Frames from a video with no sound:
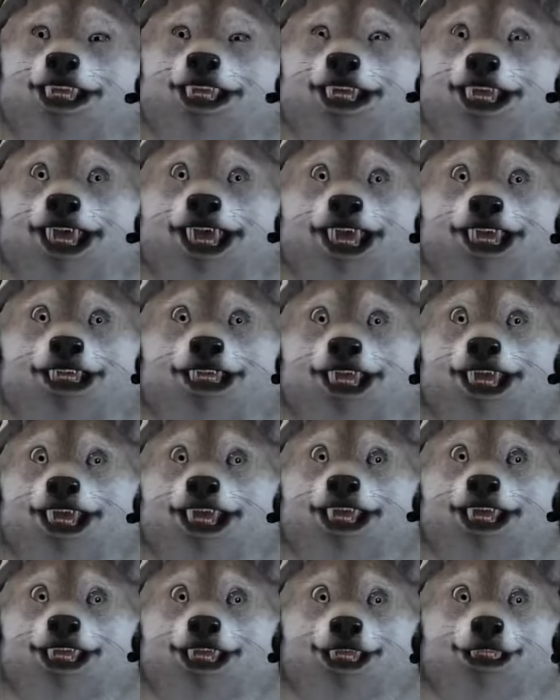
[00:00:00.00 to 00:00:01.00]
äh, das
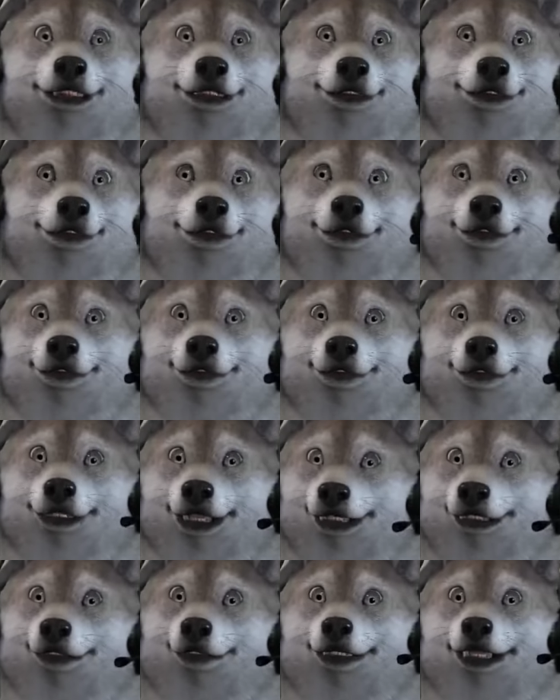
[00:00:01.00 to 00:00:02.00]
ähm,
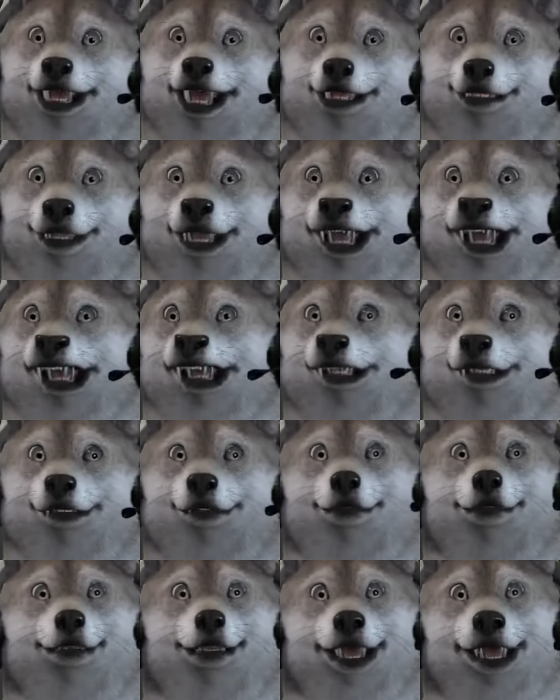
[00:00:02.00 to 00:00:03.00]
werden wir im nächsten
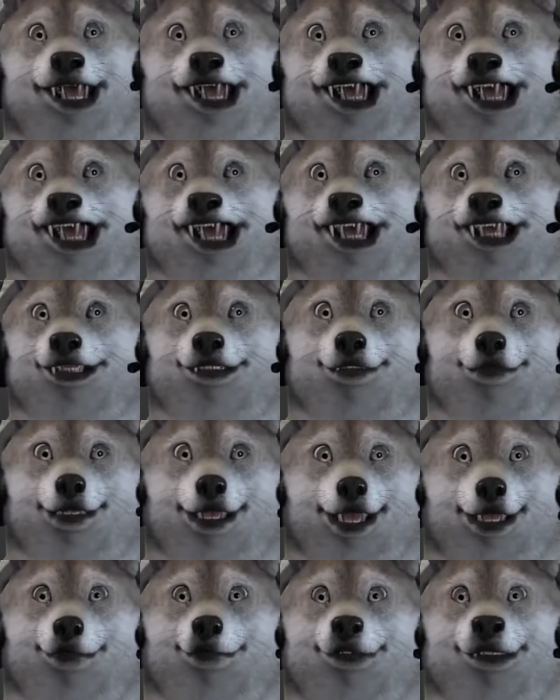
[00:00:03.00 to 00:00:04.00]
Video dann ähm,
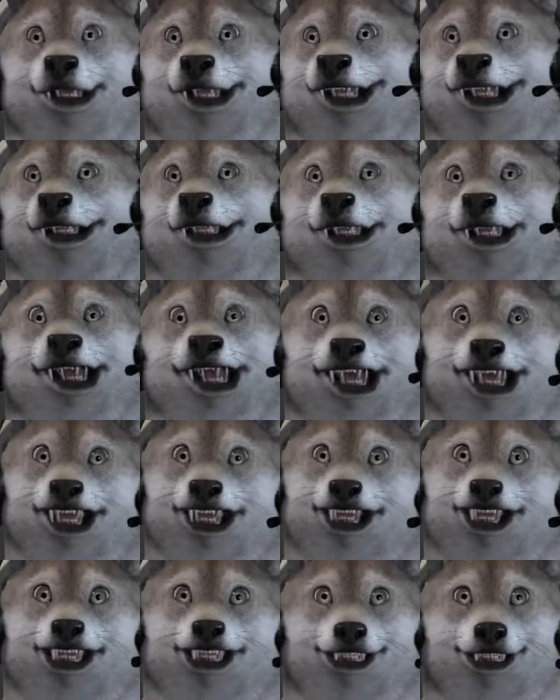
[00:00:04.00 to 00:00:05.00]
hochbringen.
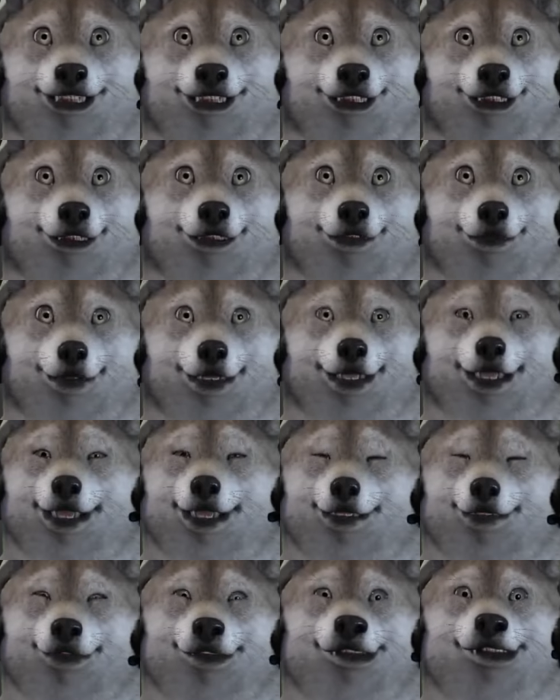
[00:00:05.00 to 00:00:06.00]
Zum
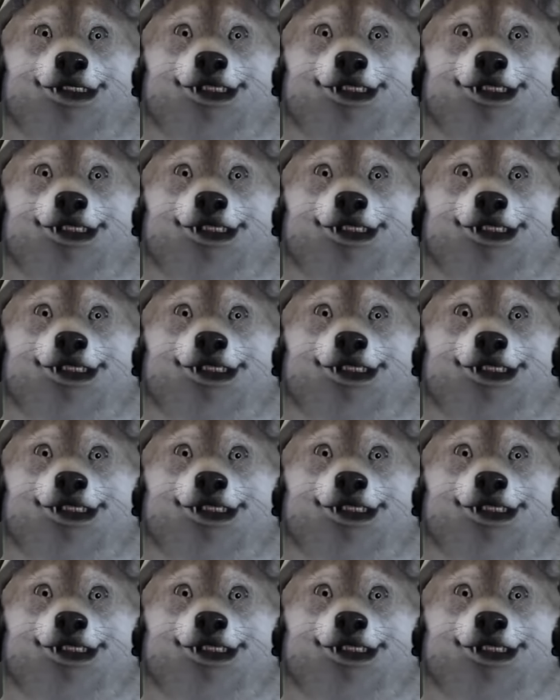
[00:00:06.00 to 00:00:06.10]
Hof.